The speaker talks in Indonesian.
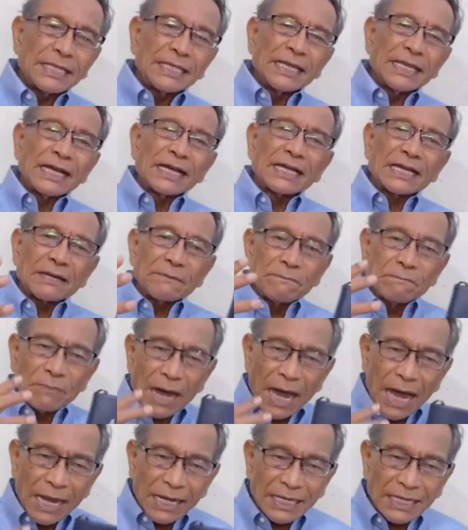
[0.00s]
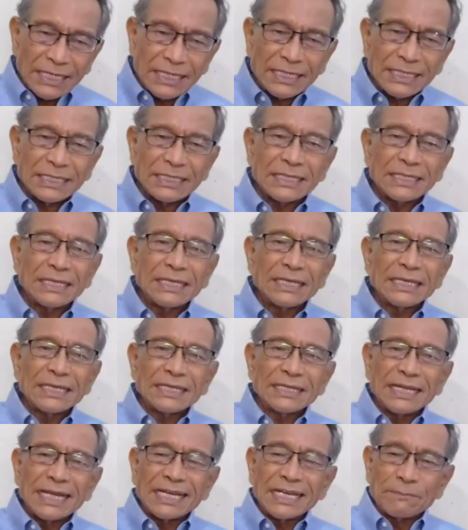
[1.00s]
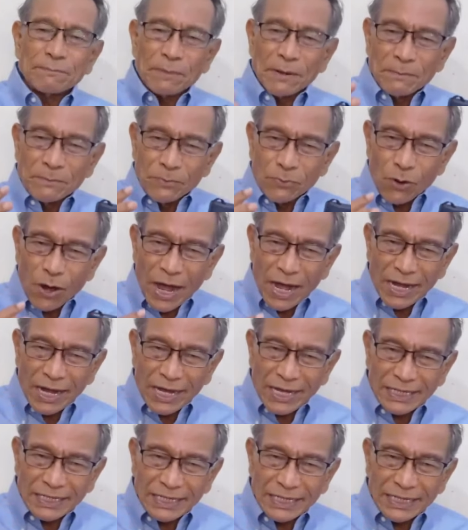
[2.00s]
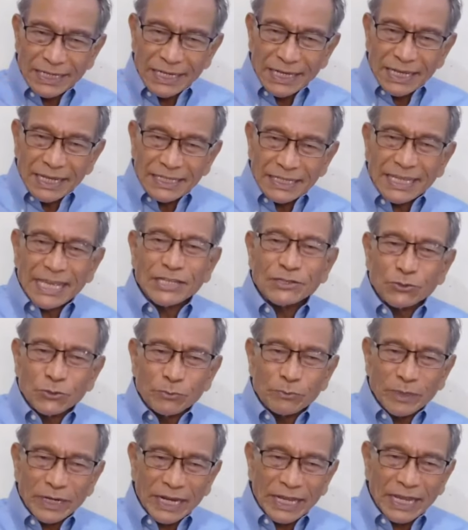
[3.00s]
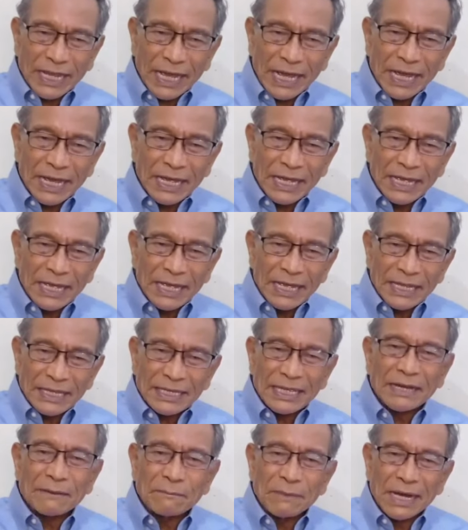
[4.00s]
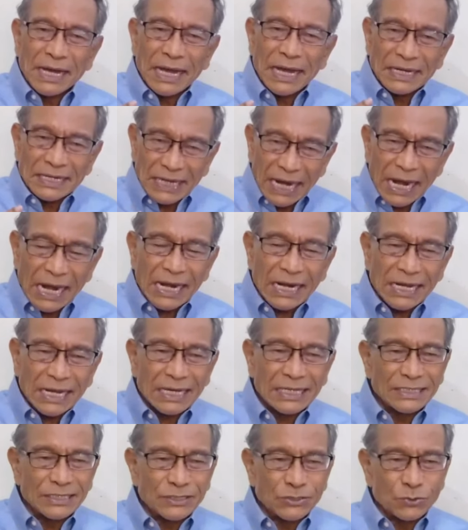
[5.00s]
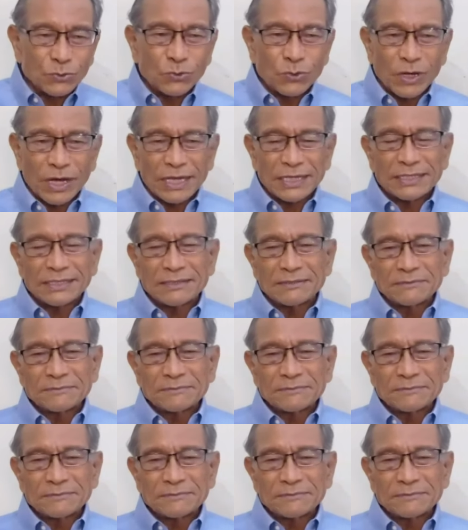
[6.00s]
yang kembali dari pembuangan yaitu mereka yang mengandalkan Tuhan.